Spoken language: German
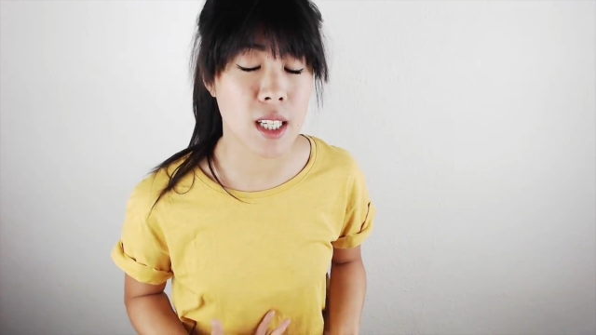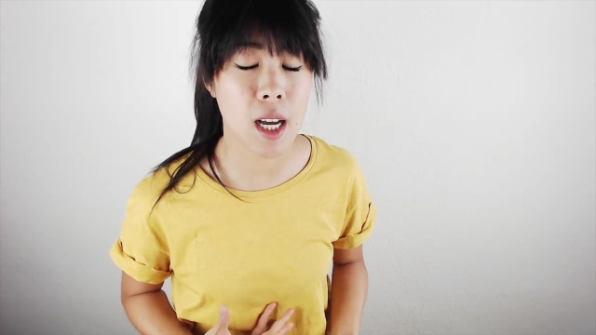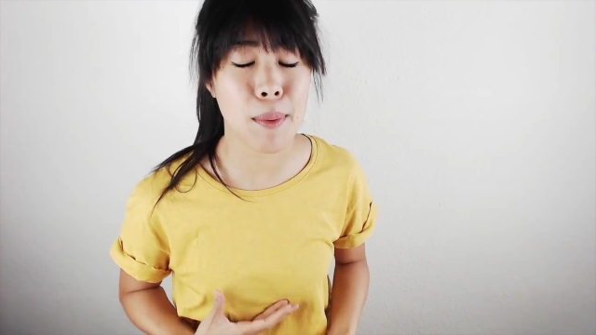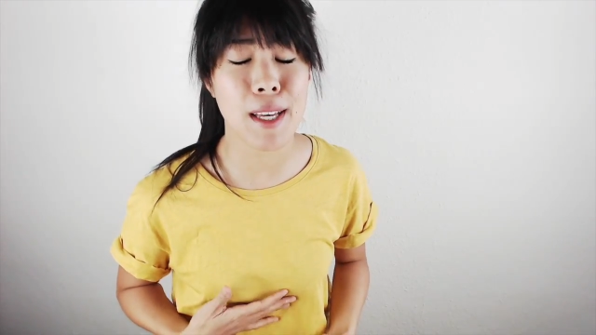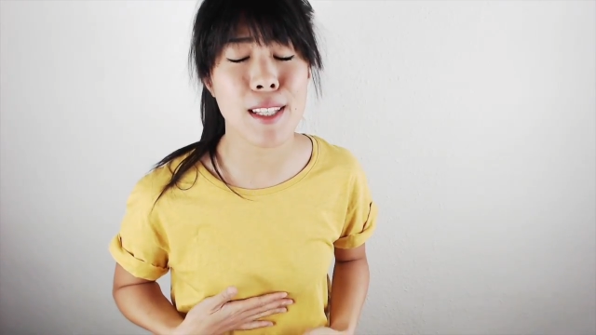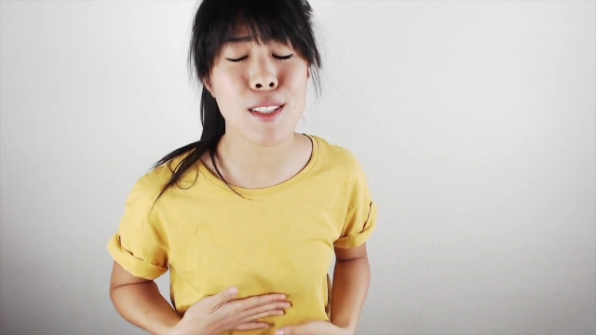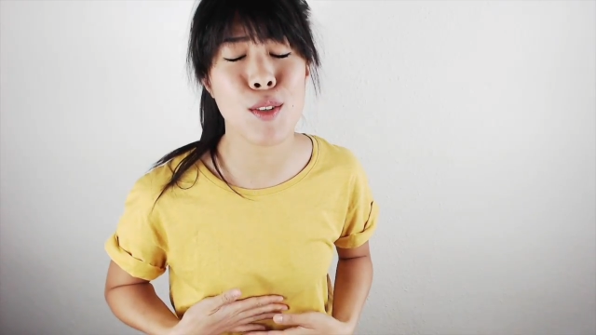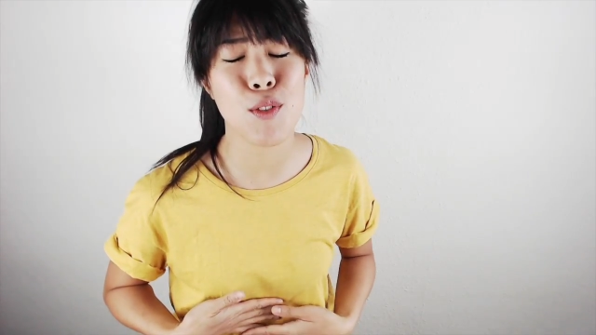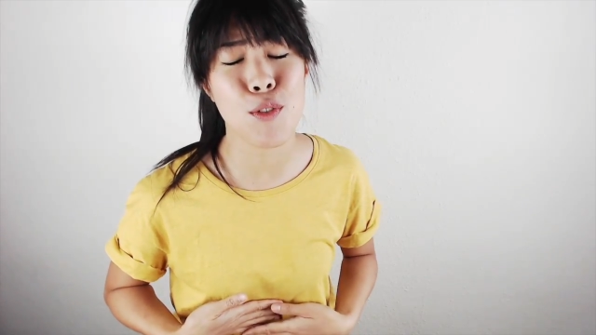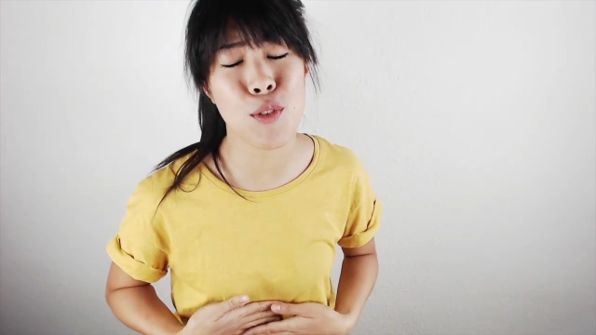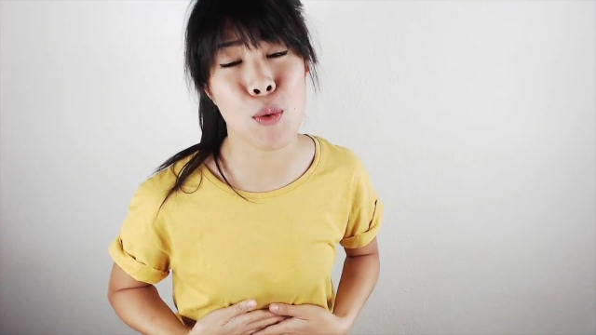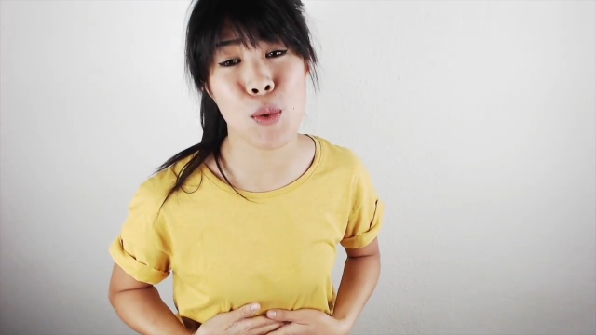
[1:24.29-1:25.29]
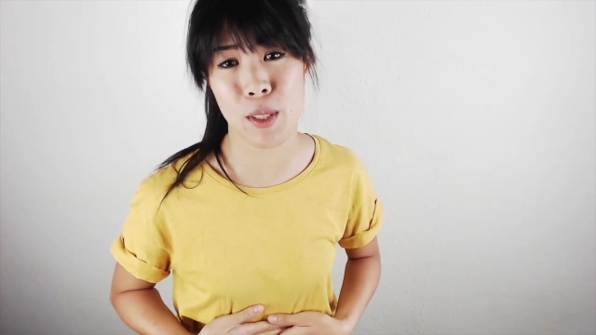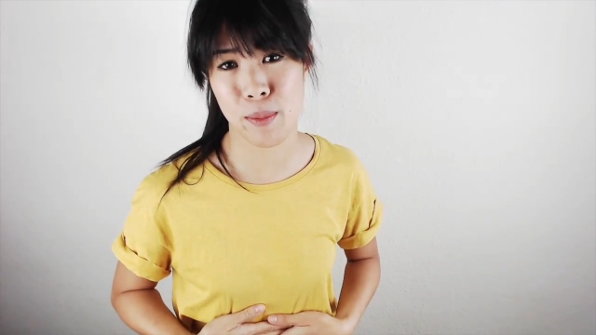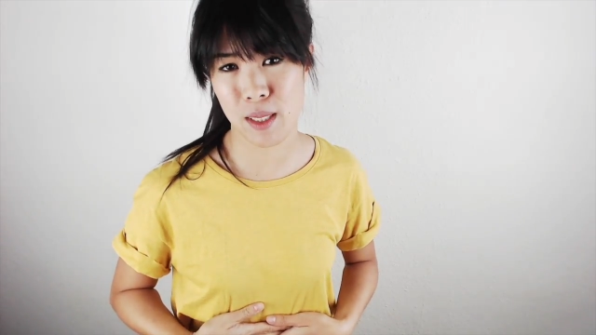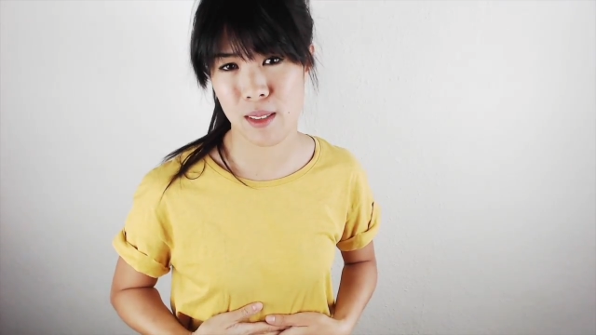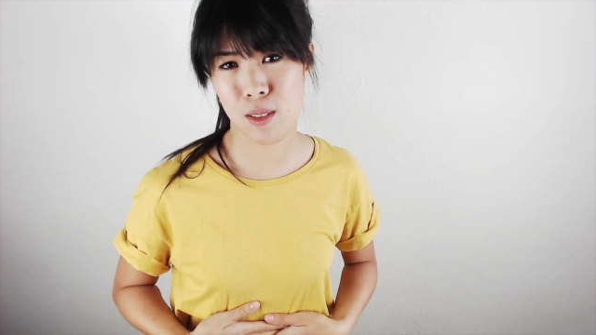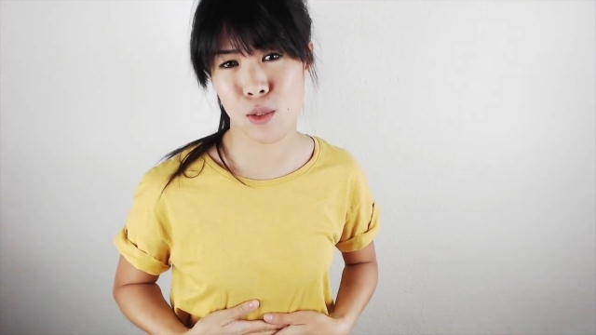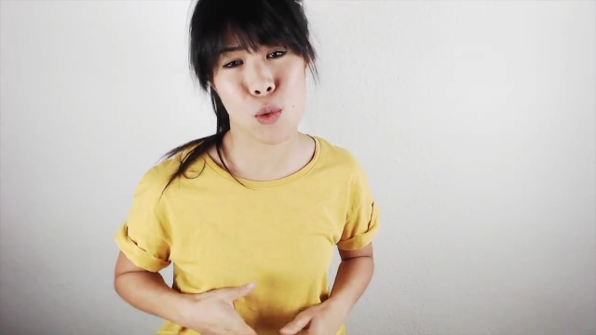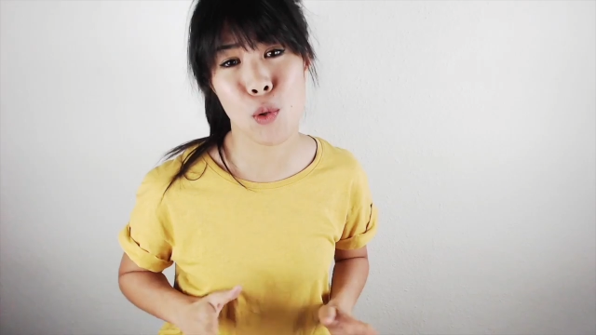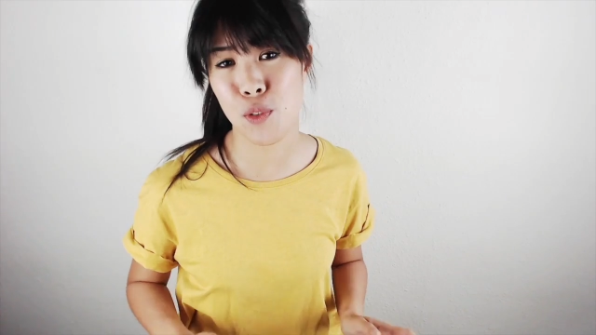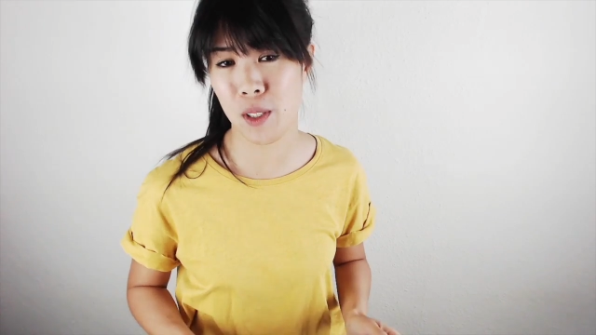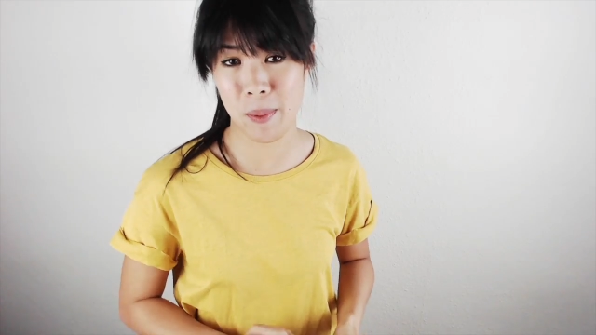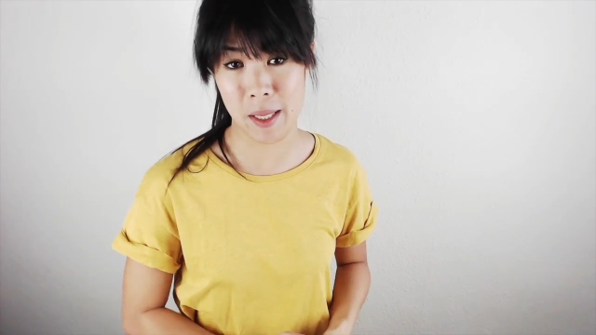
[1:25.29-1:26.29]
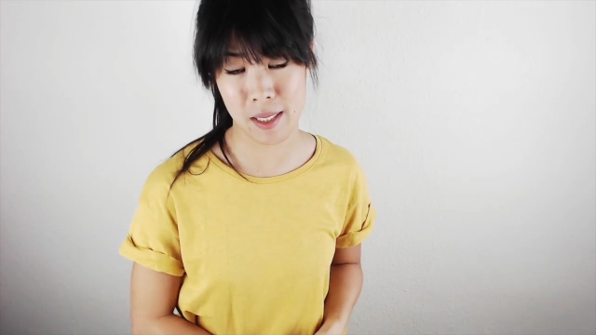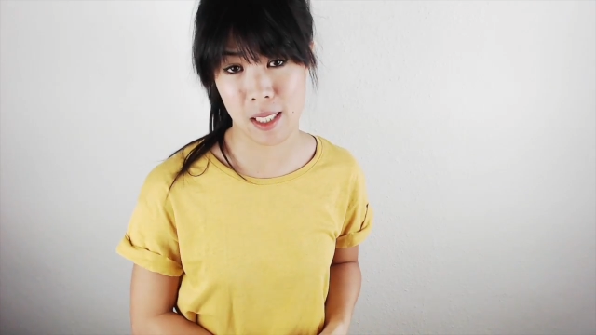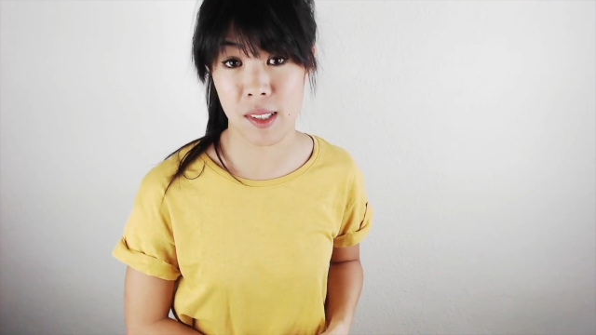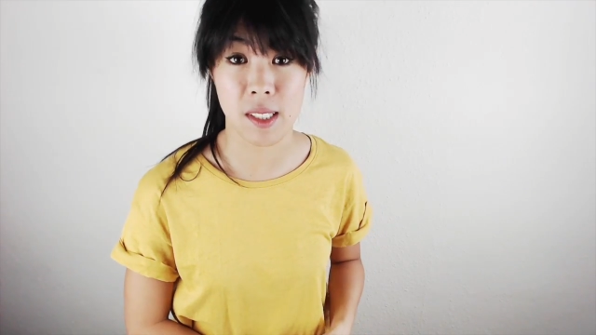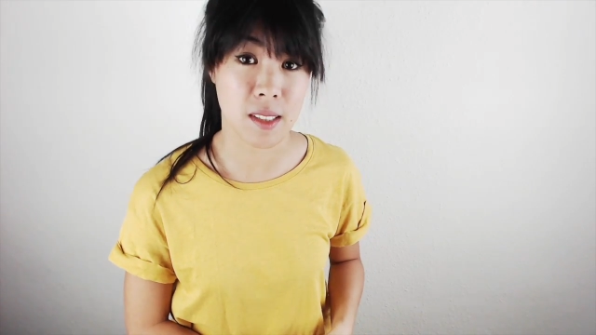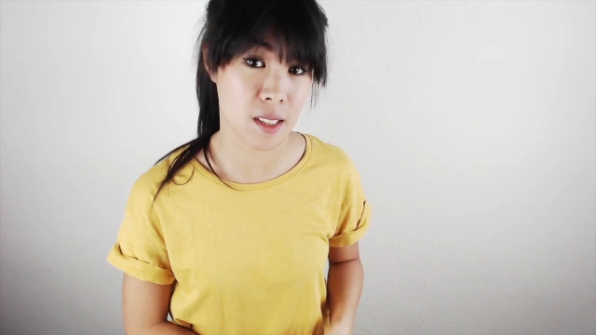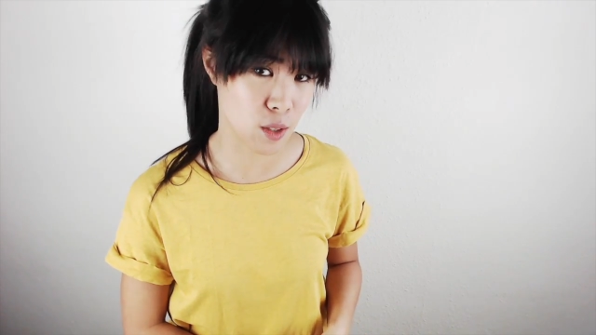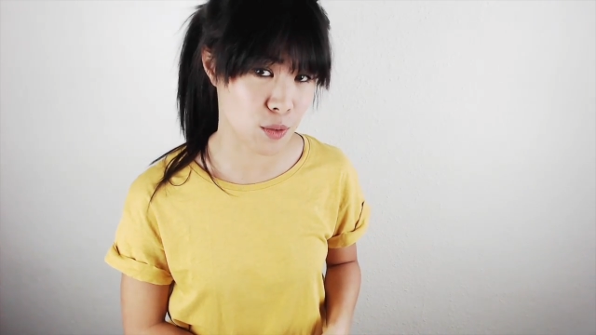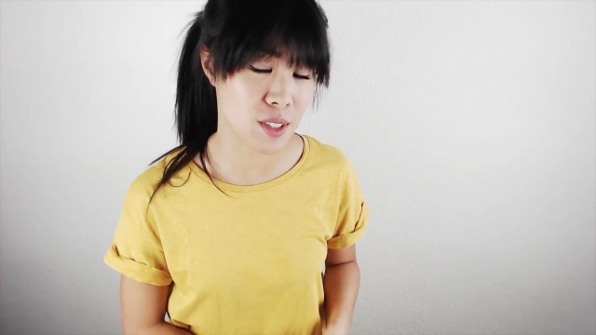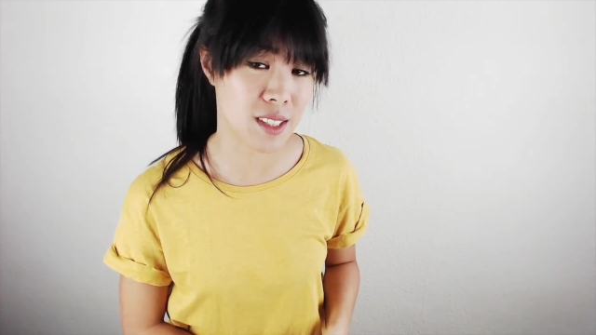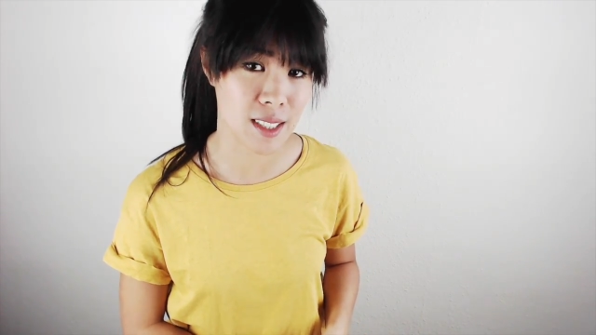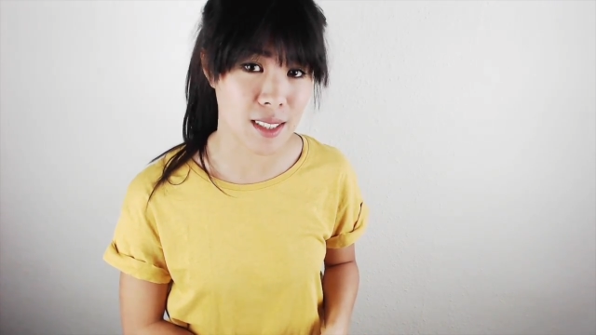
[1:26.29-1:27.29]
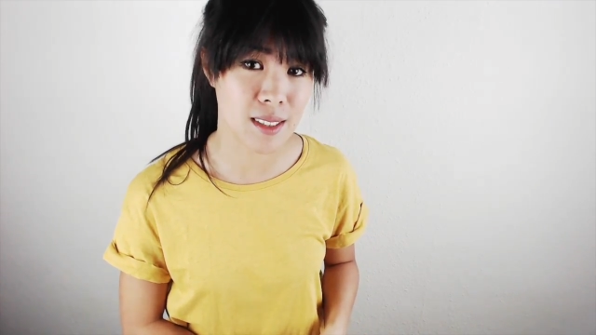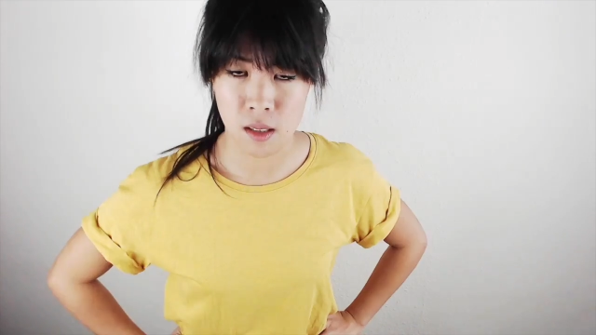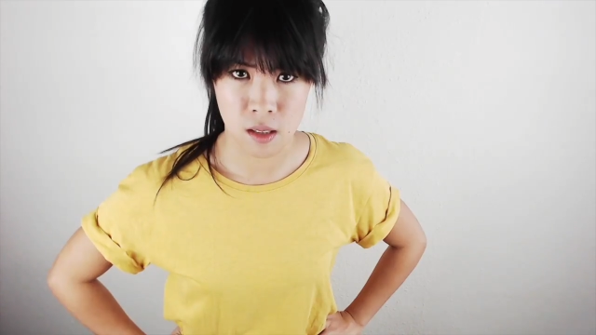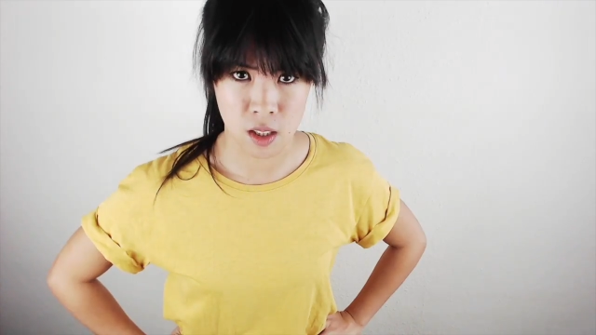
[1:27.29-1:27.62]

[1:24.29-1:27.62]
aber ich fühle mich so viel besser, wenn ich darauf verzichte.